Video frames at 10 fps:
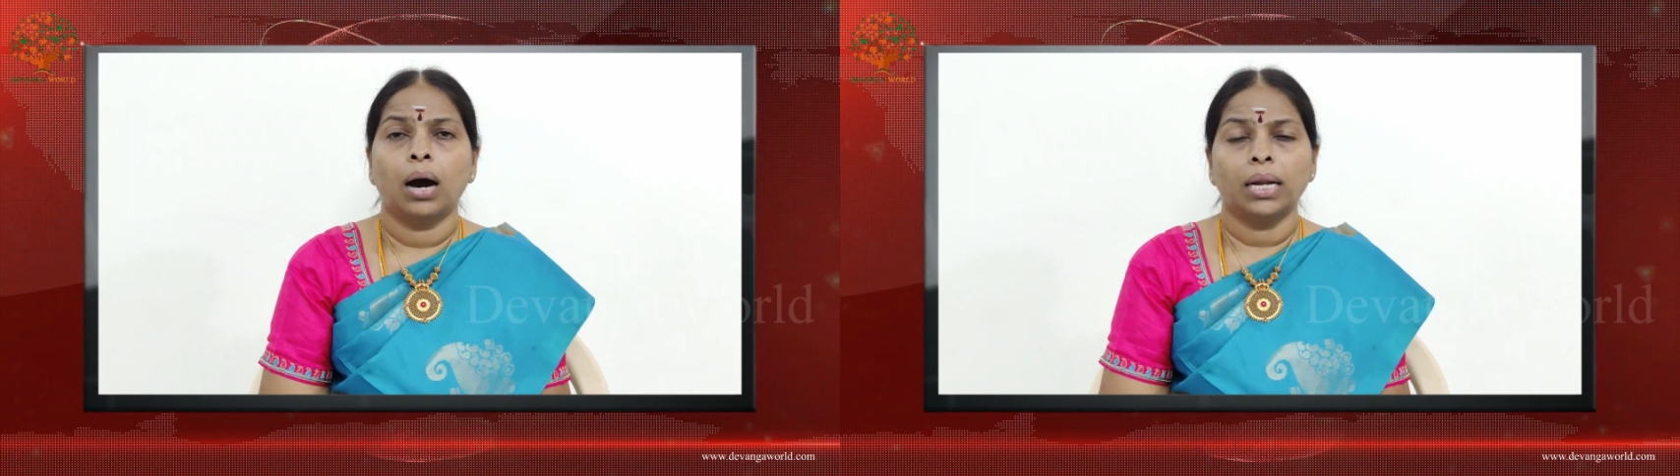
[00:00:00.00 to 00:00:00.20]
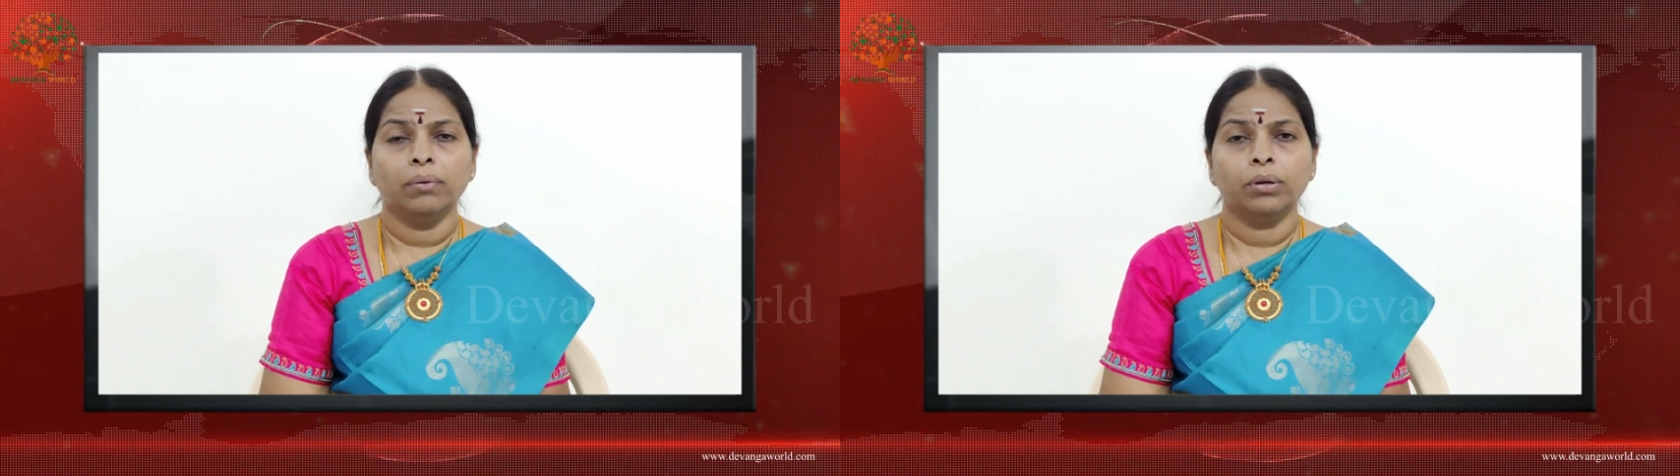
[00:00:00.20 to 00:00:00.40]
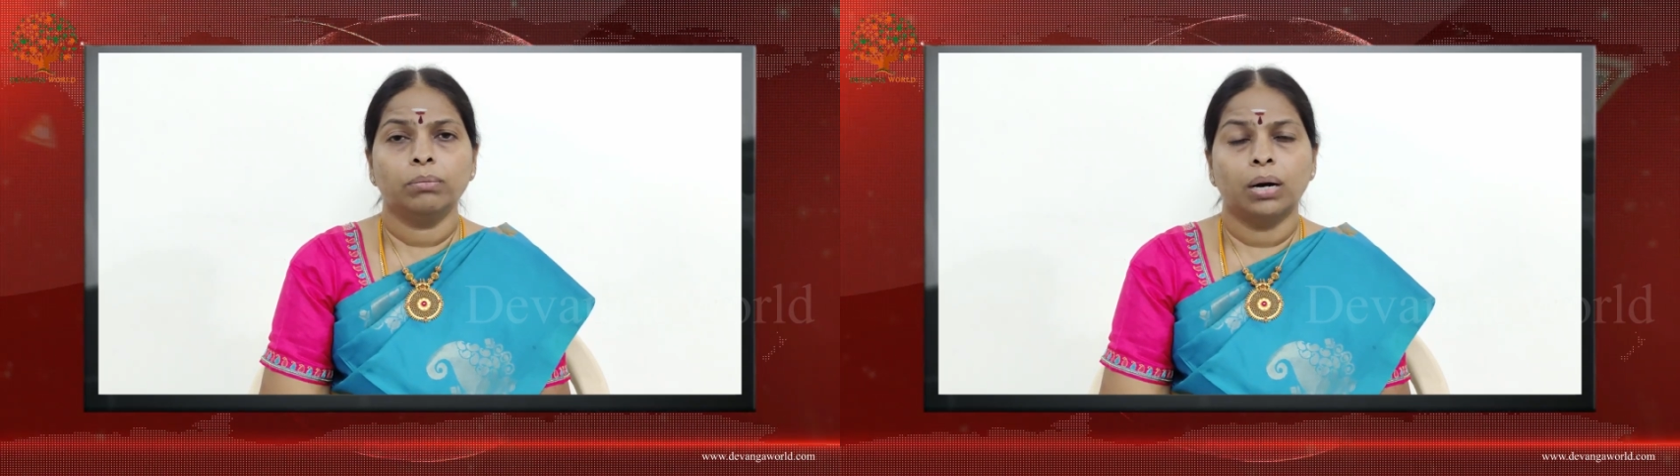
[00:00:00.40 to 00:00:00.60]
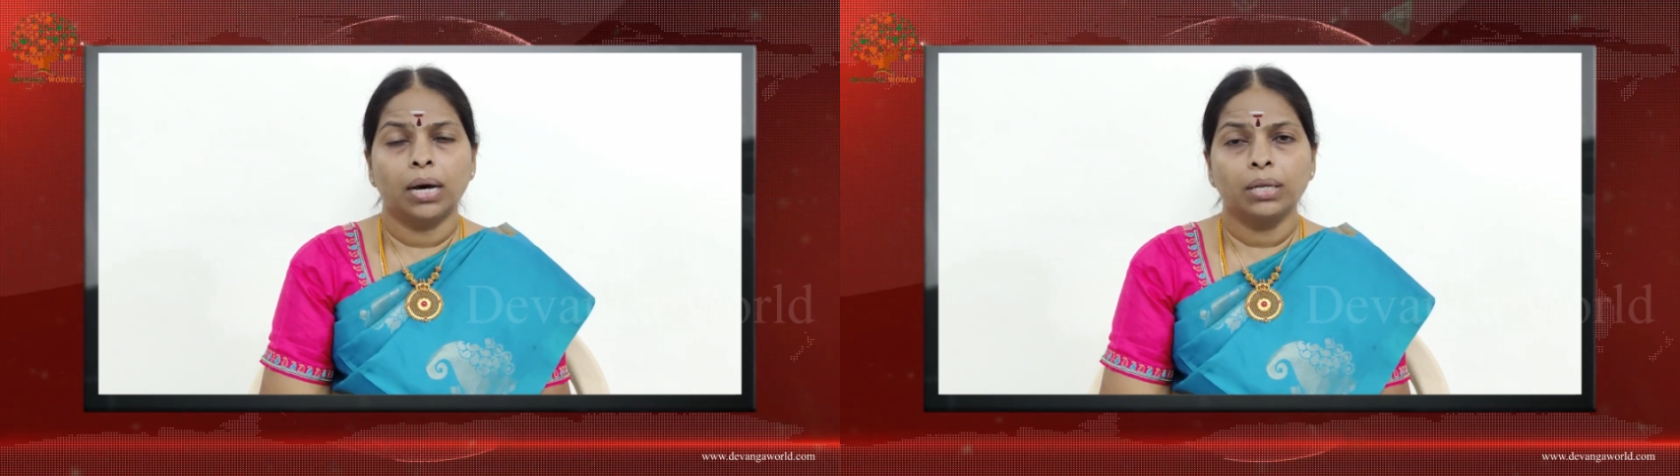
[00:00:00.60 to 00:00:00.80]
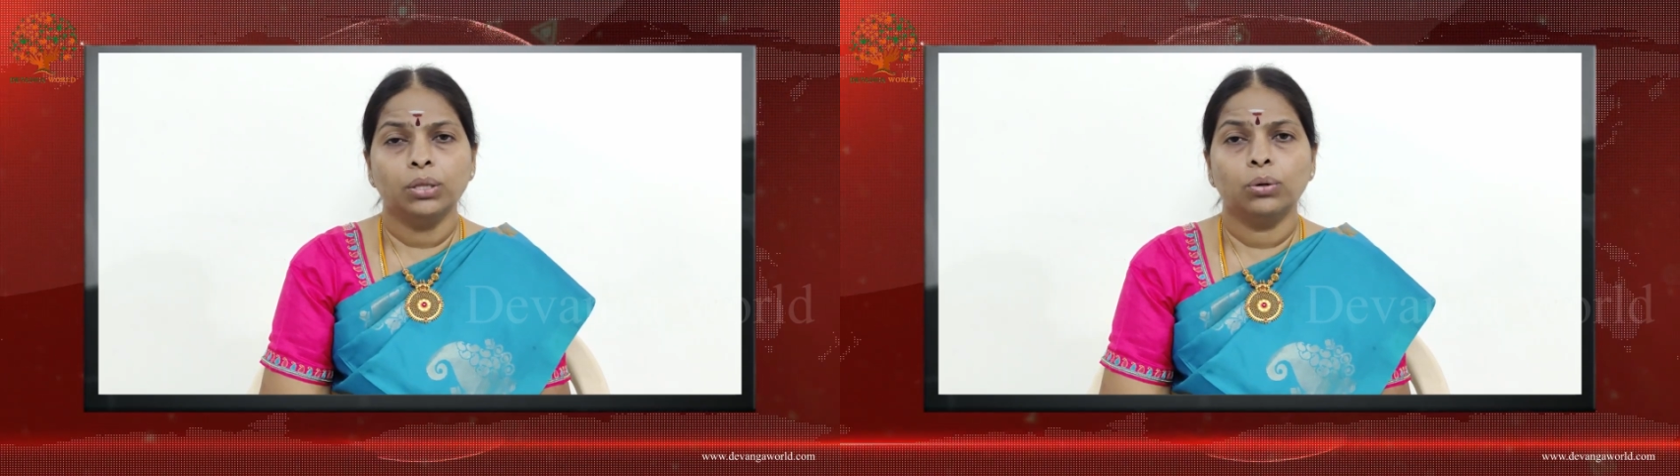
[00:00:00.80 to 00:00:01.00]
அனைவரும்
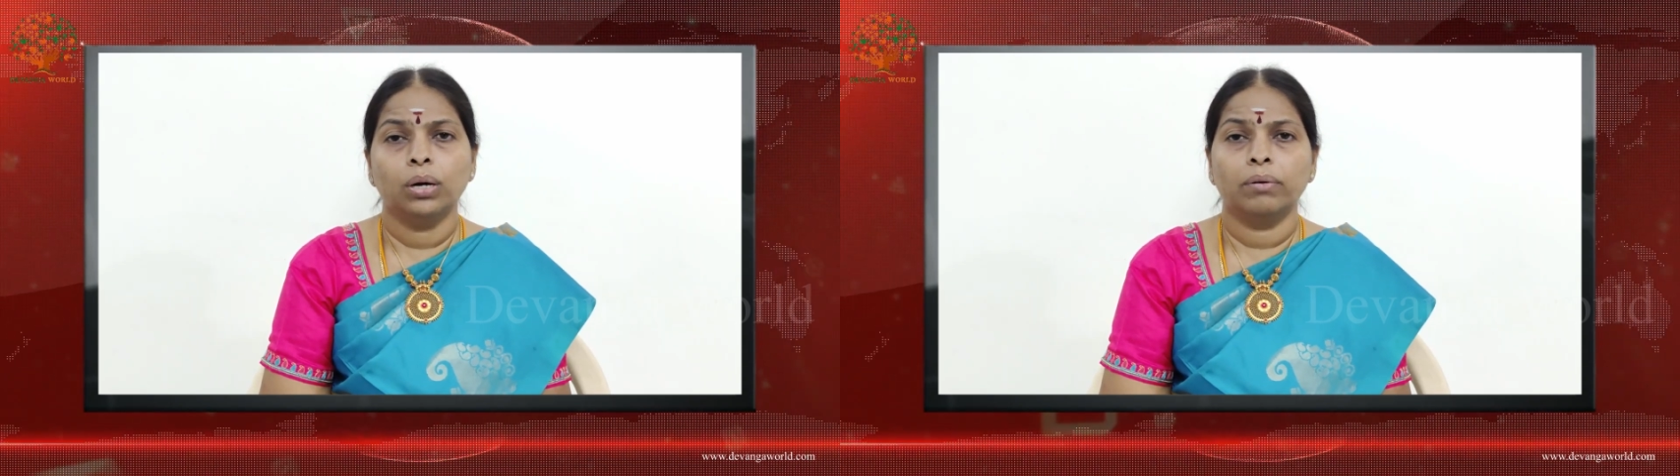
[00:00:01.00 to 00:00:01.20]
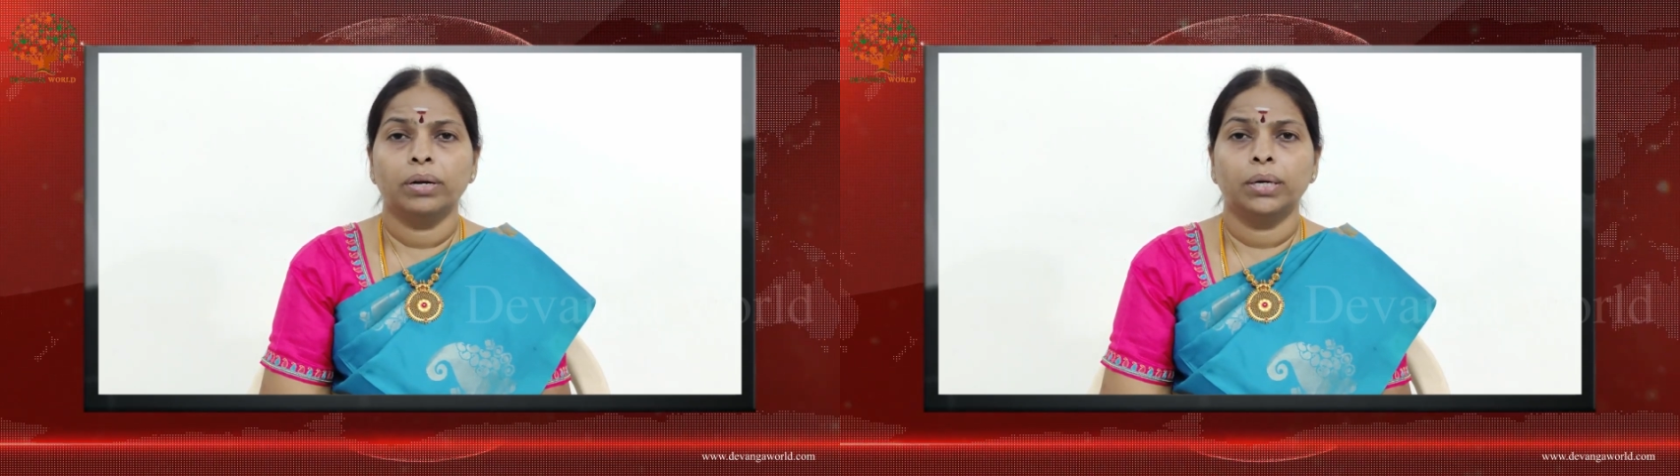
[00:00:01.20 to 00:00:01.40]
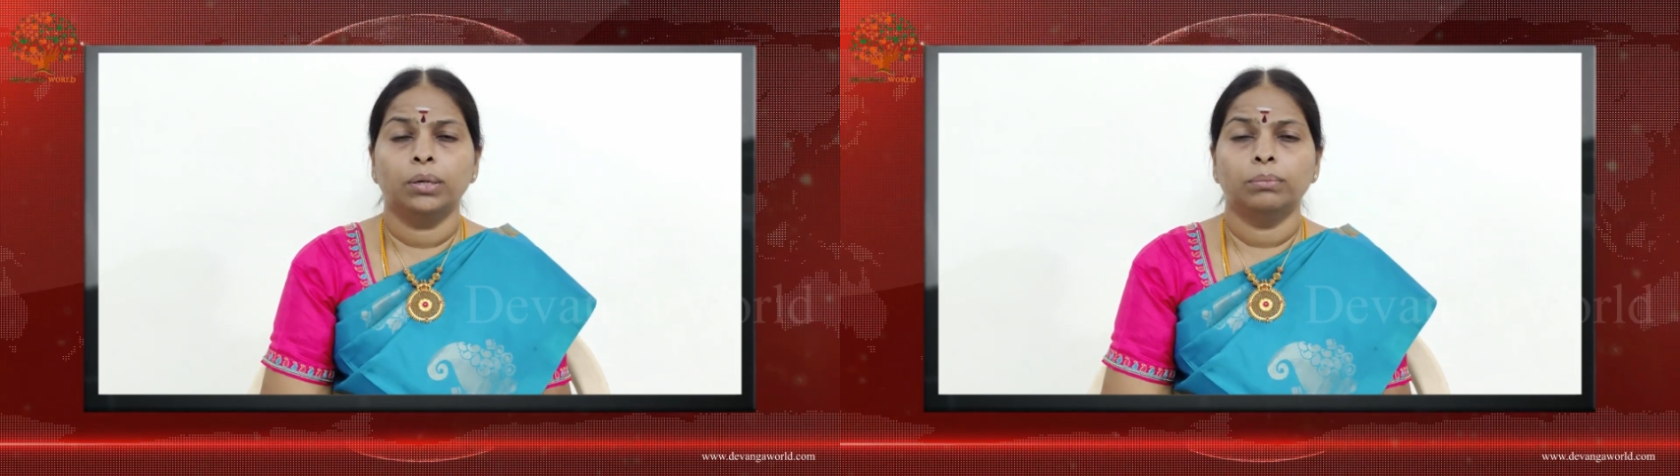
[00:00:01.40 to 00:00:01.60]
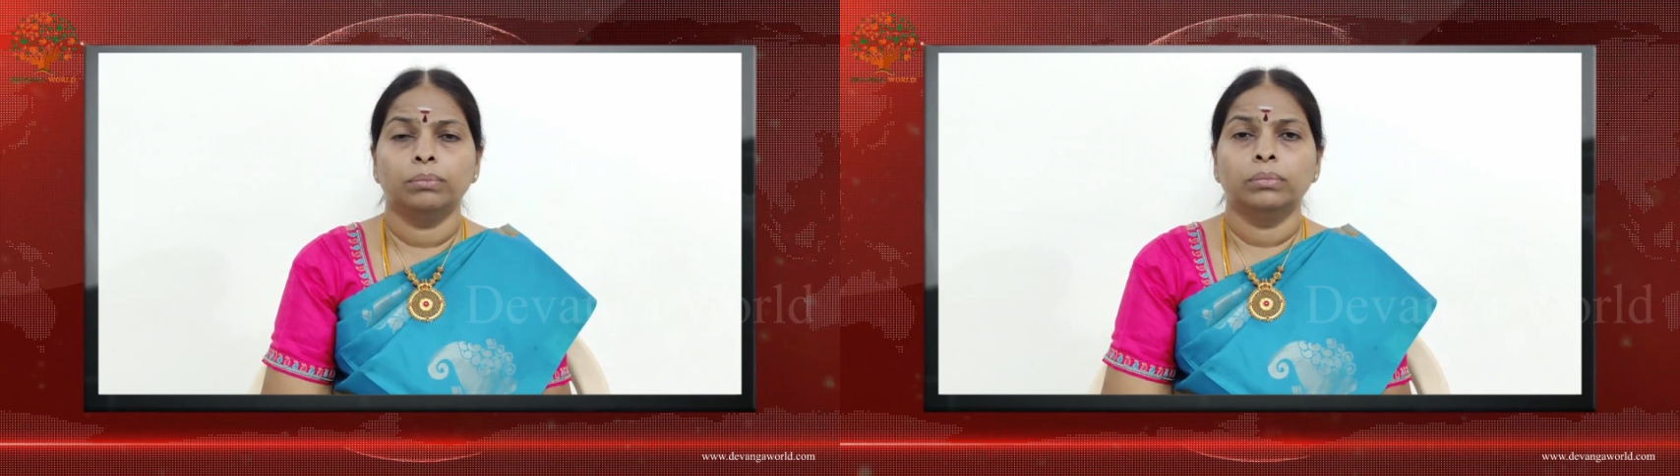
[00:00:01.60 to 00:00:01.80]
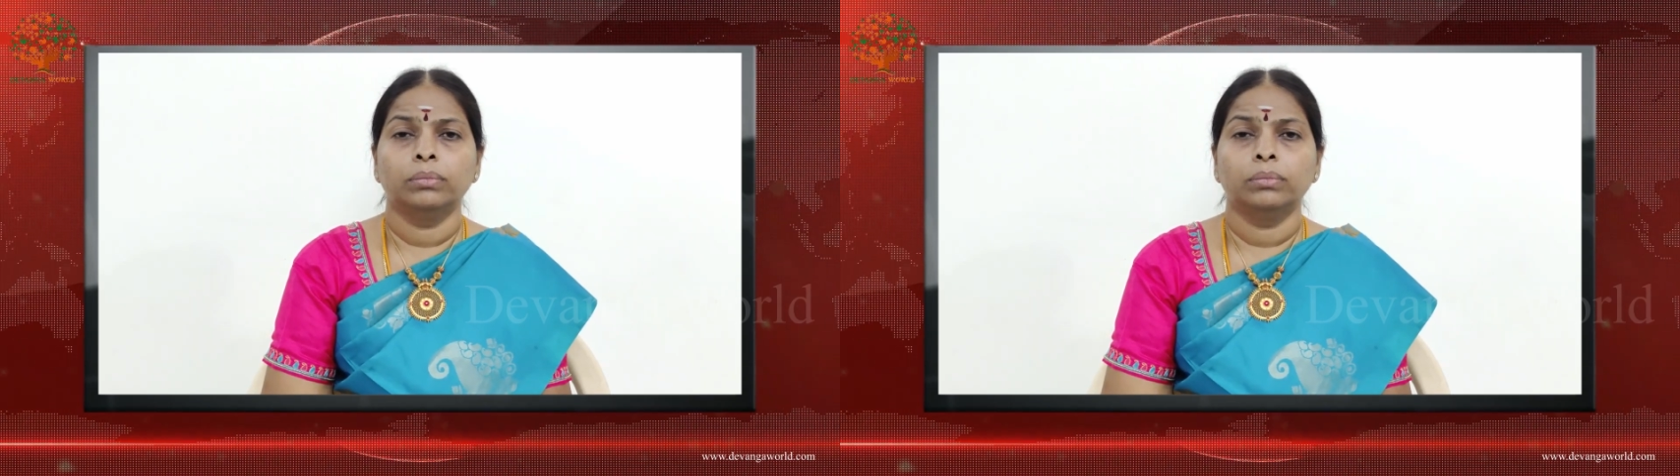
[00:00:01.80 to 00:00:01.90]
அறிந்து கொள்ள வேண்டும்